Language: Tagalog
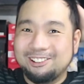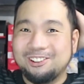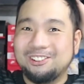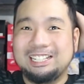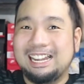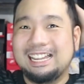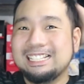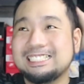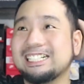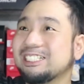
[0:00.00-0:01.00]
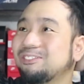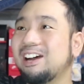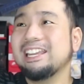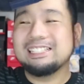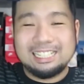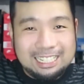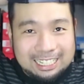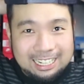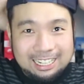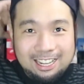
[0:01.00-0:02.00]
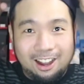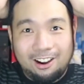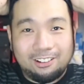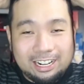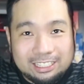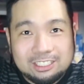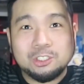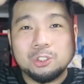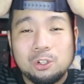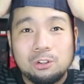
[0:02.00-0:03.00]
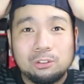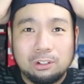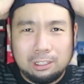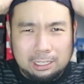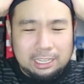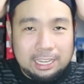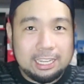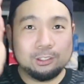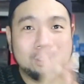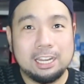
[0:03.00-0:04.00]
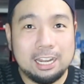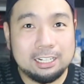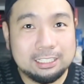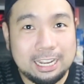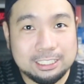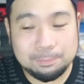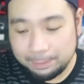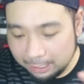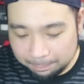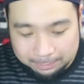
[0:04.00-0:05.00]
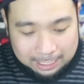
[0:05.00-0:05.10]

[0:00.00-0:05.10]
Ayoko na. Stress buying talaga. All right. so, eto na ang last pickup